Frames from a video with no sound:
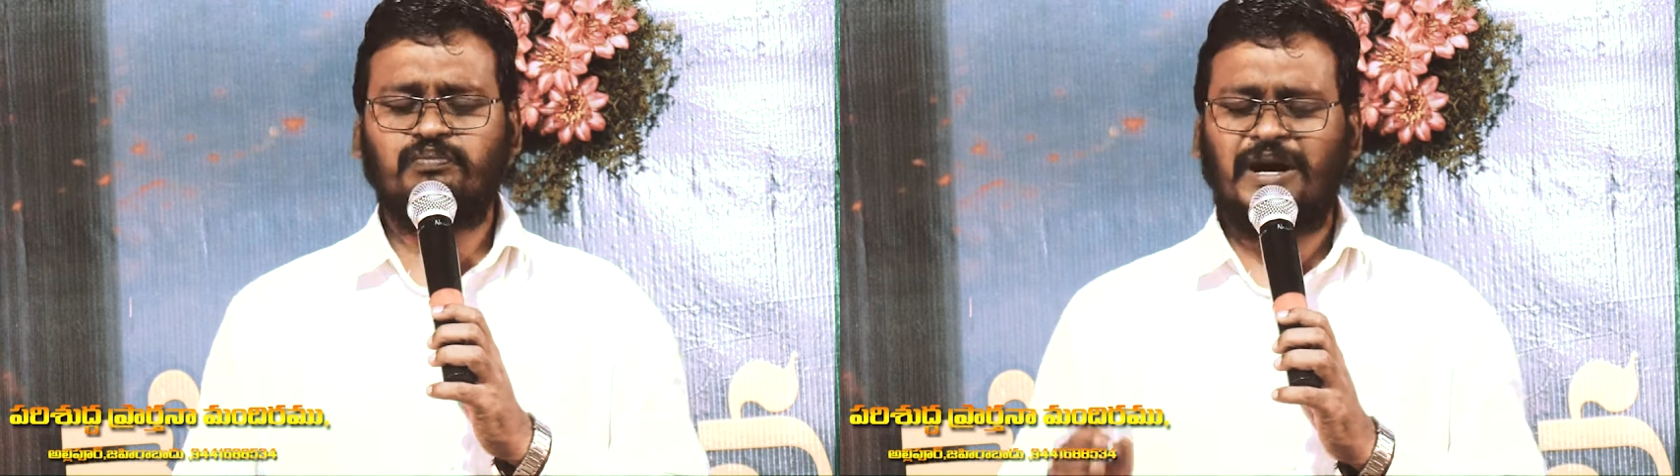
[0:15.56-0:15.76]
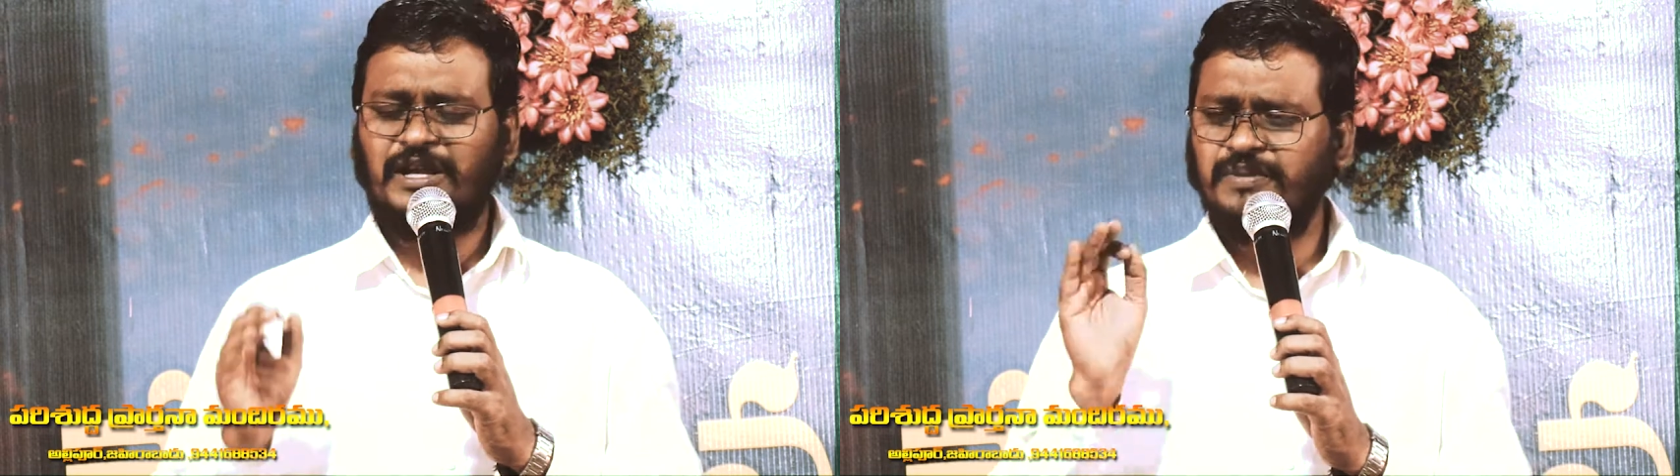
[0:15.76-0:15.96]

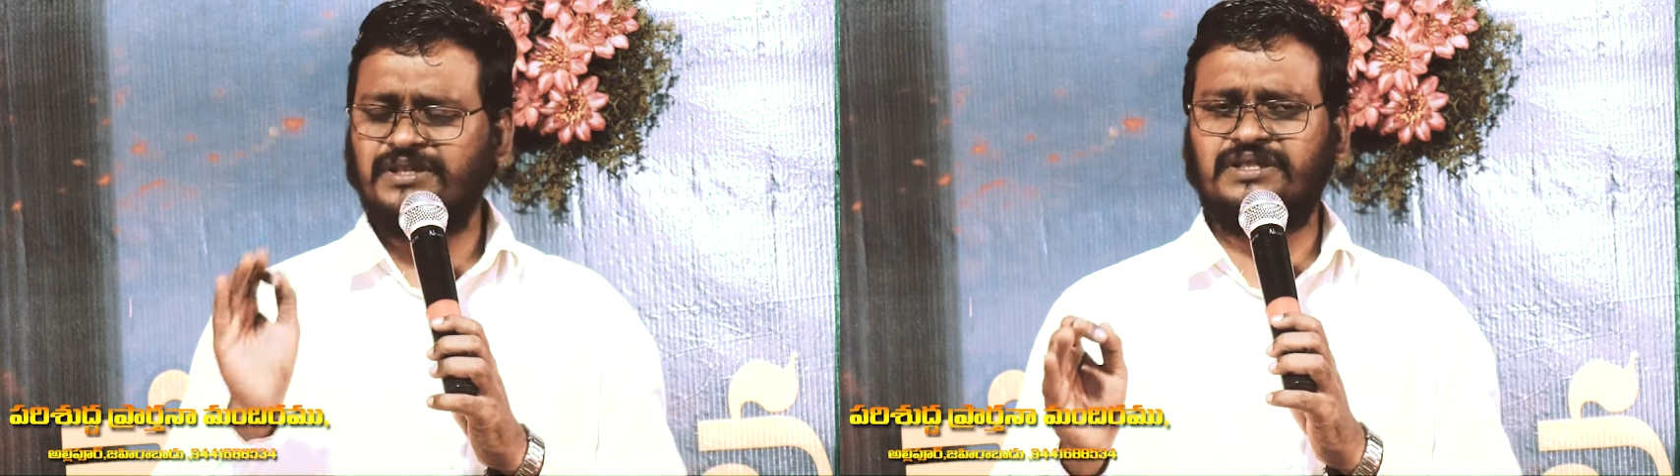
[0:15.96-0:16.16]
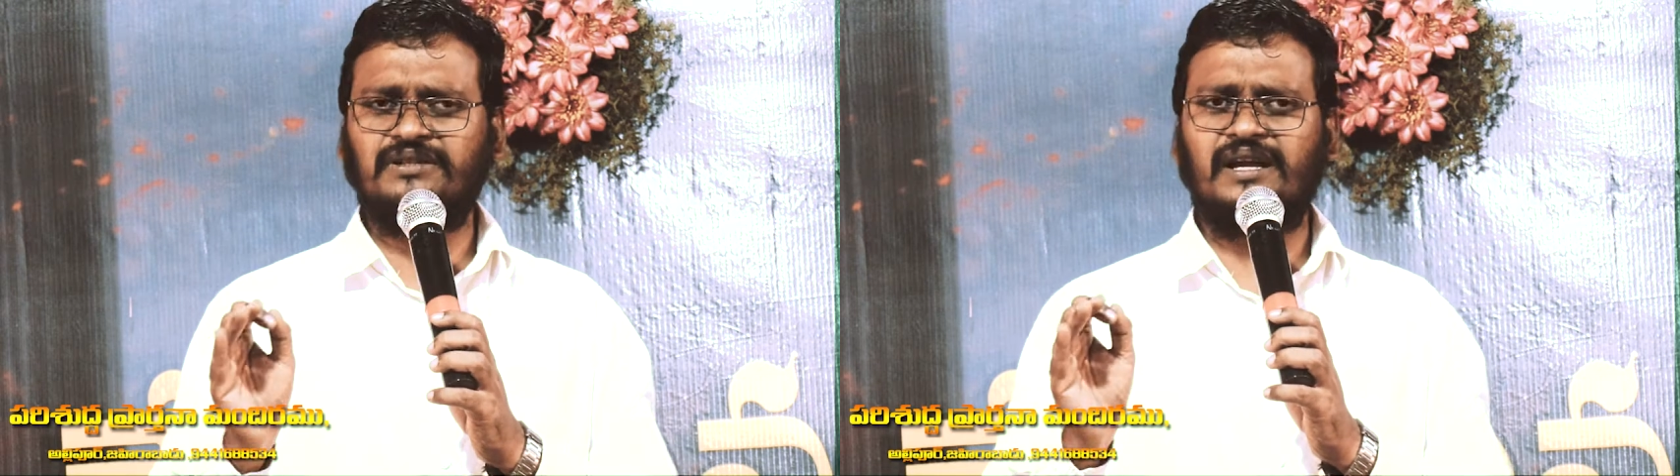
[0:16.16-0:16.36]

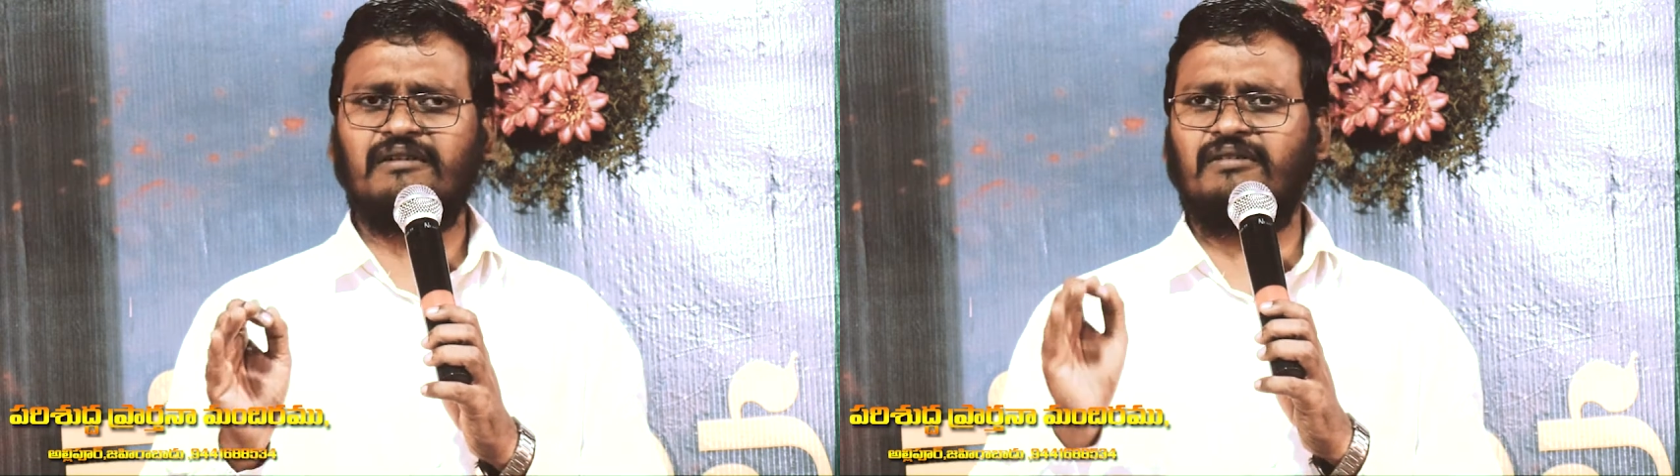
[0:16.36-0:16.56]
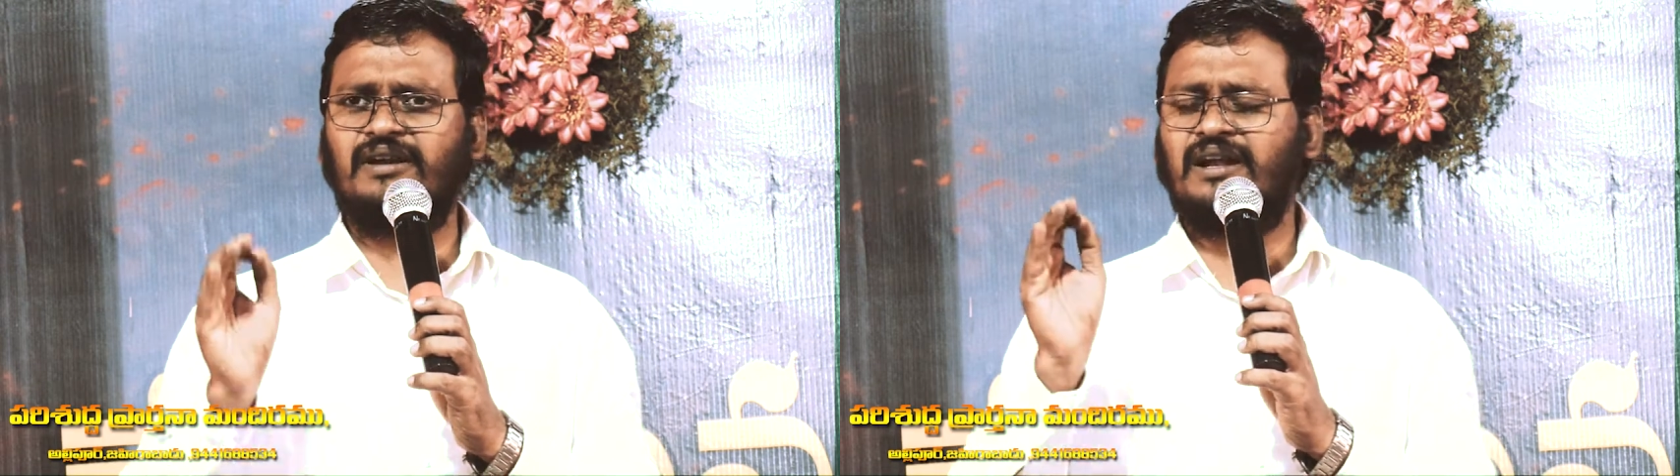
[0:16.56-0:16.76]
పర్మిషన్
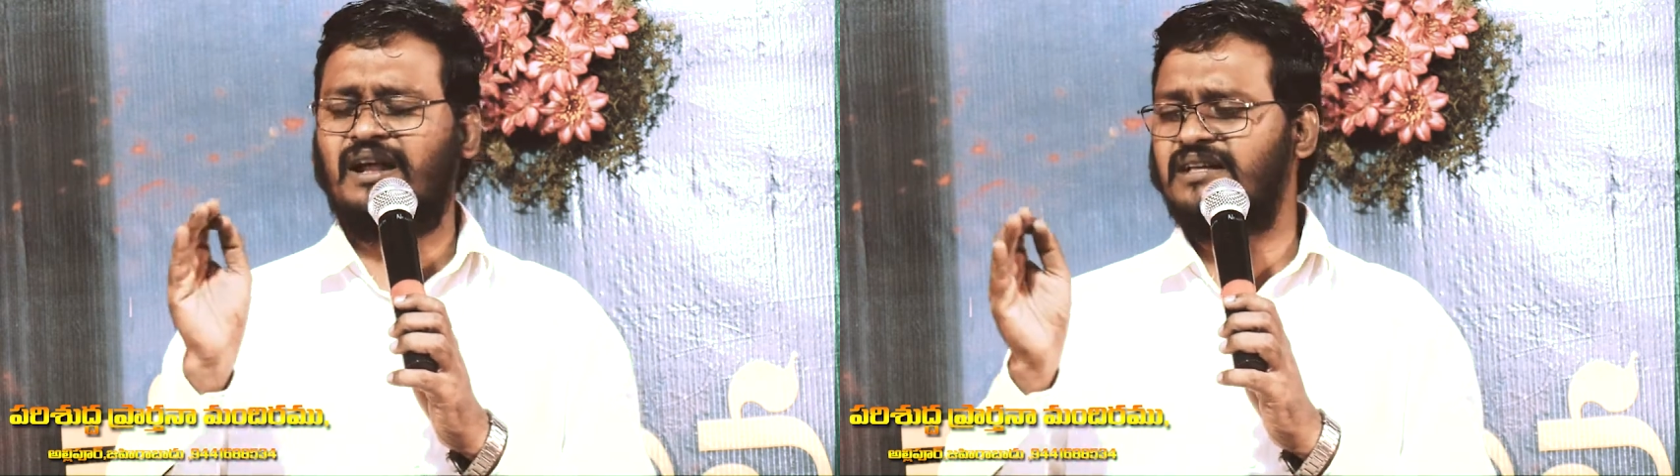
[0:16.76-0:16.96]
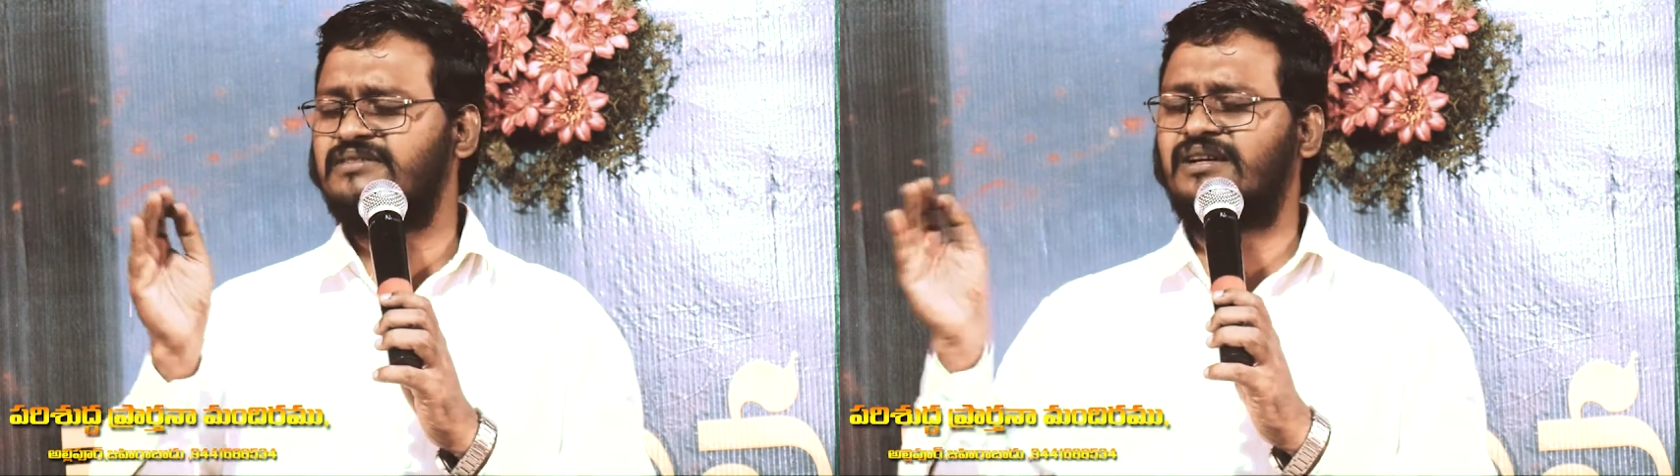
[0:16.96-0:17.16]
లేకుండా
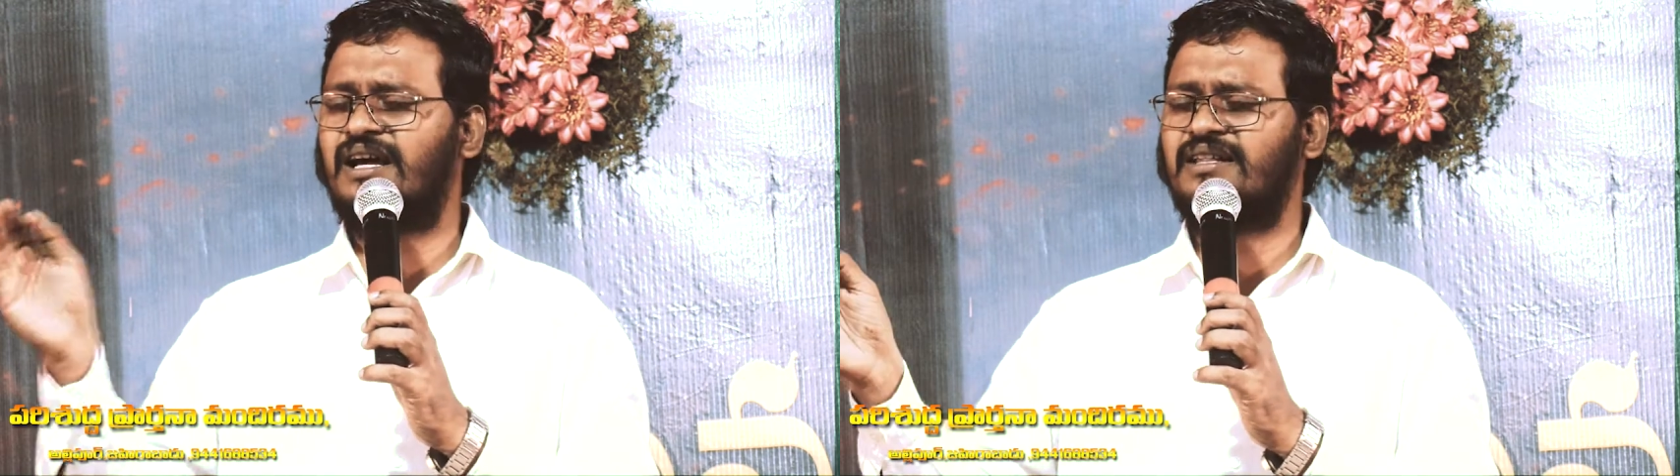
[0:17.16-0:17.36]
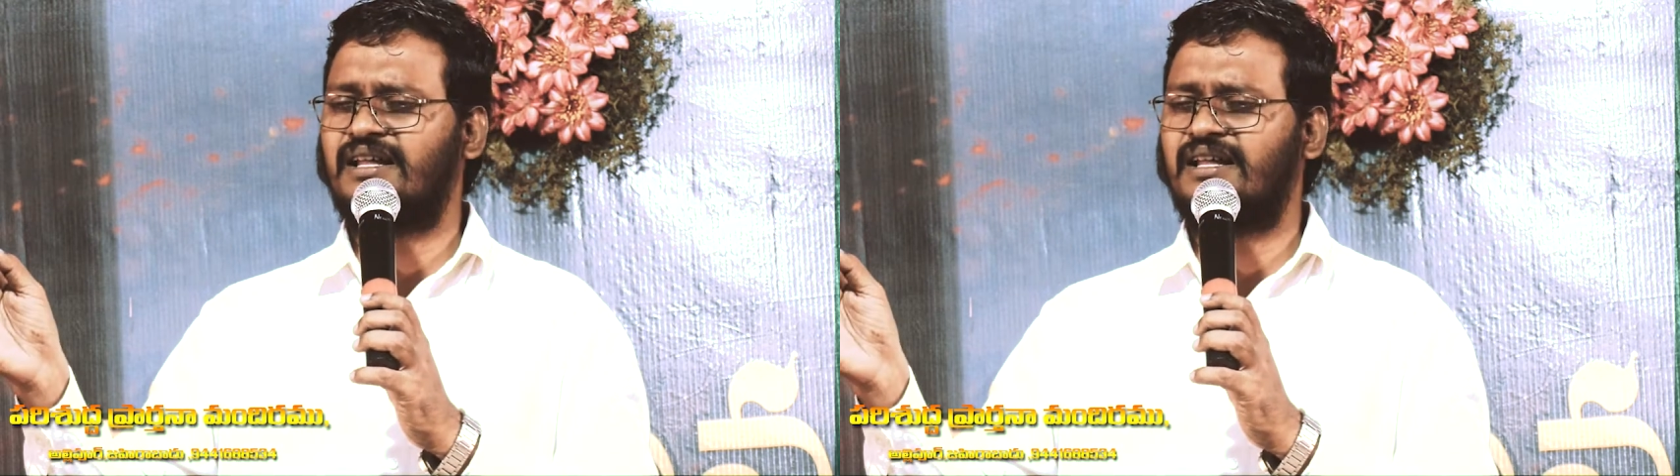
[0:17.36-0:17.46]
రాజుగారి